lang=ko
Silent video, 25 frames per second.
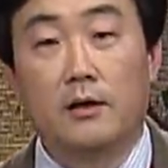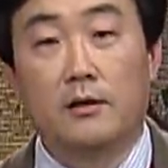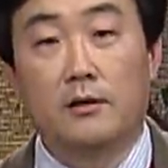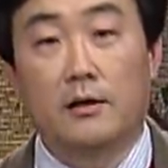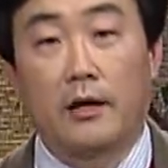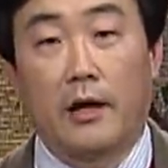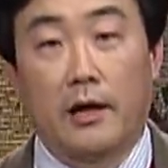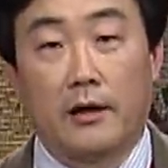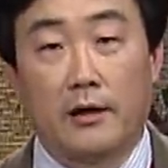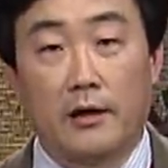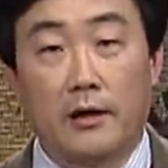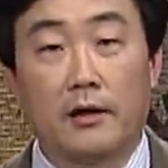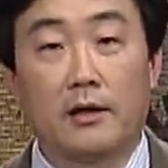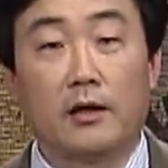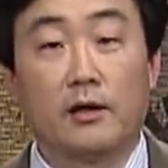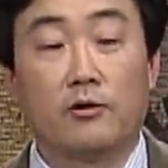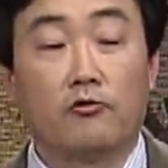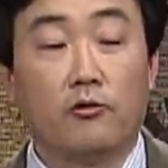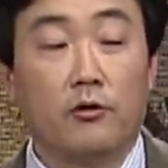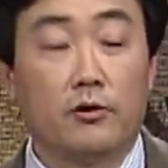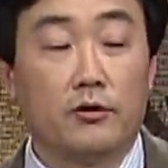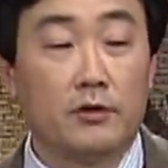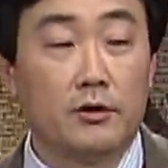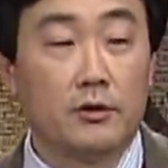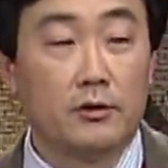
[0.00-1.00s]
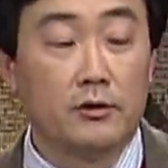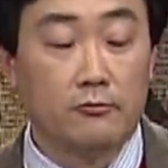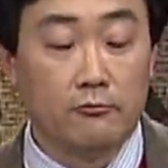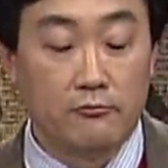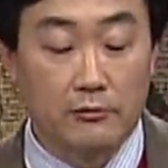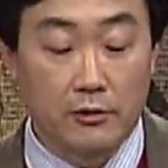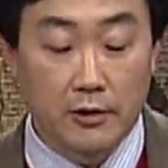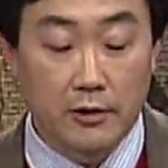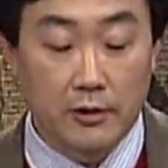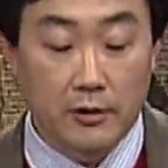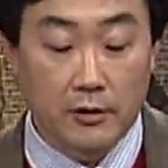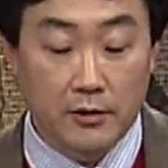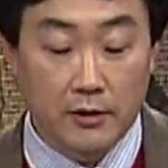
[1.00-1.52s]
대단한 권위를
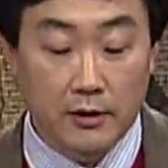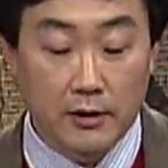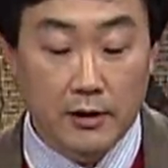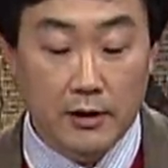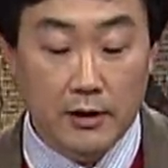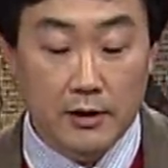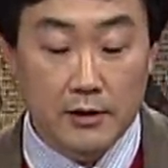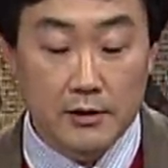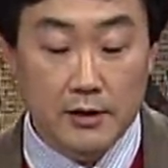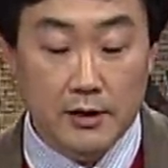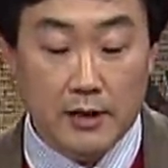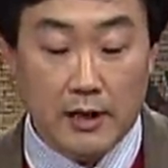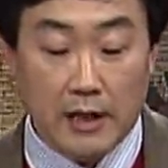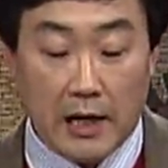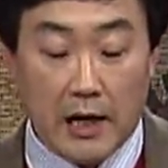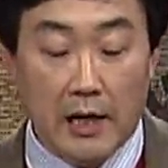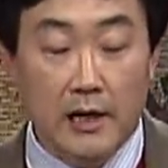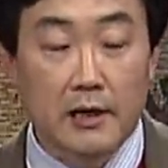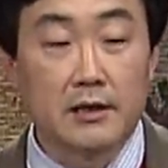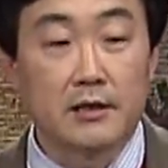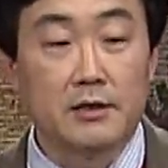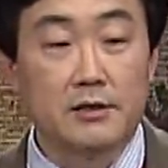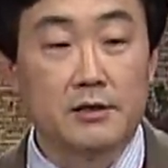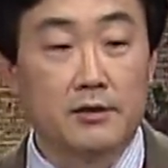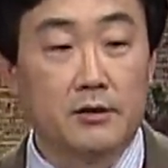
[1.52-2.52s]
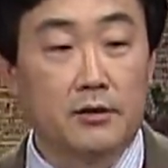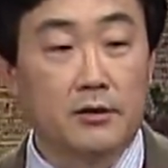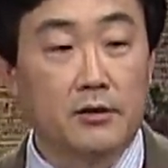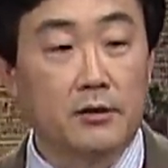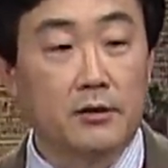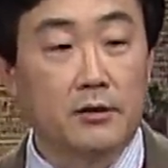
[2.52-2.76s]
누리던 게 이제 강이죠.